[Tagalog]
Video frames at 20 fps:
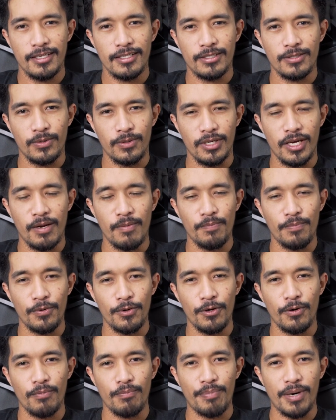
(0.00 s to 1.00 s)
So, yan po
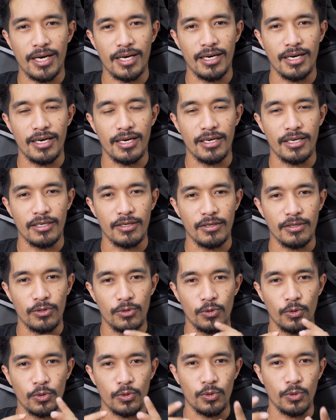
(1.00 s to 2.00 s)
yung
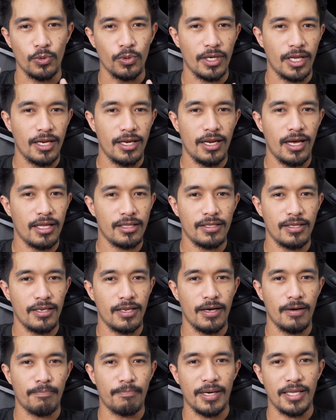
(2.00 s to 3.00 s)
pagtutuunan uh, natin
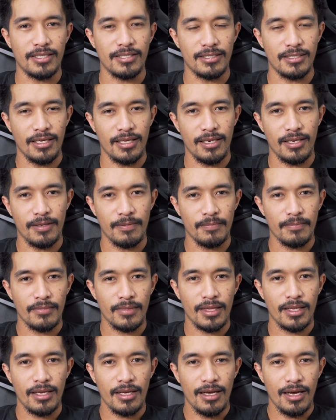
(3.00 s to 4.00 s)
ng pansin.
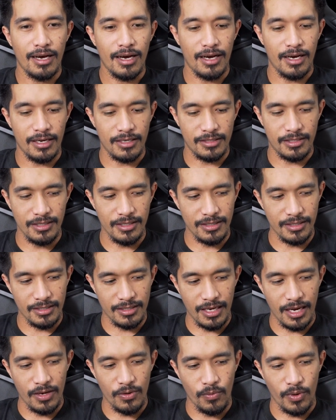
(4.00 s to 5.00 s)
Uh,
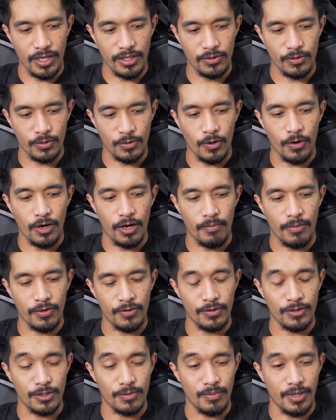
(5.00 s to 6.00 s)
since I want to talk
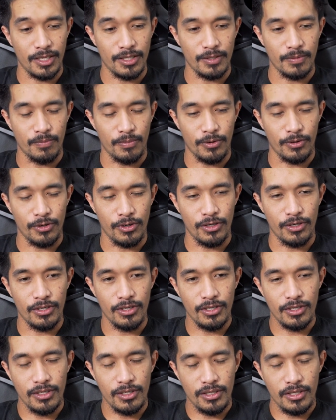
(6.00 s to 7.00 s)
about this motherboard,
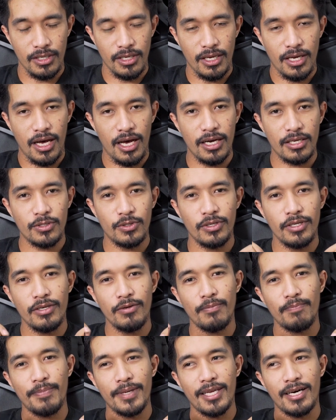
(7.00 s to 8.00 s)

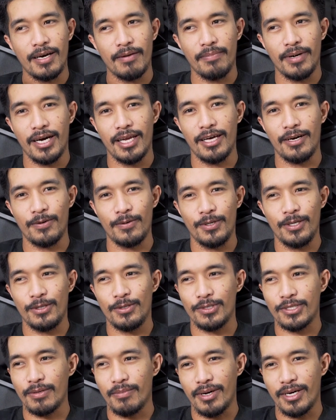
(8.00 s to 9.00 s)
actually yung pinakabala ko
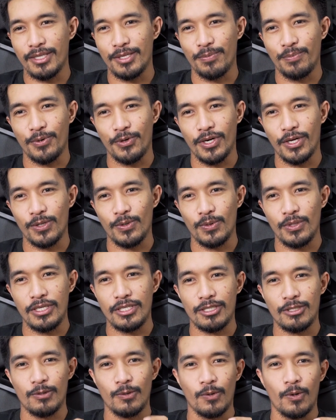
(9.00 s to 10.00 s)
dito sa motherboard na to
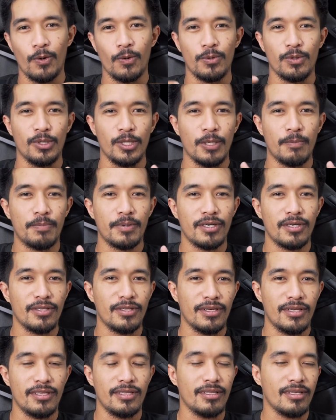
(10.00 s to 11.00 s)
is to go deeper
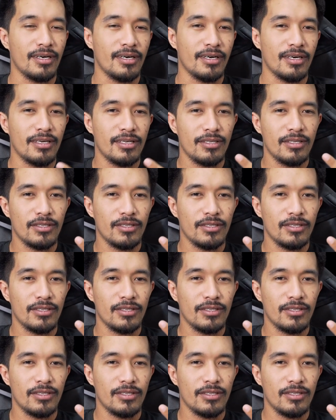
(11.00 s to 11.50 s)
than uh,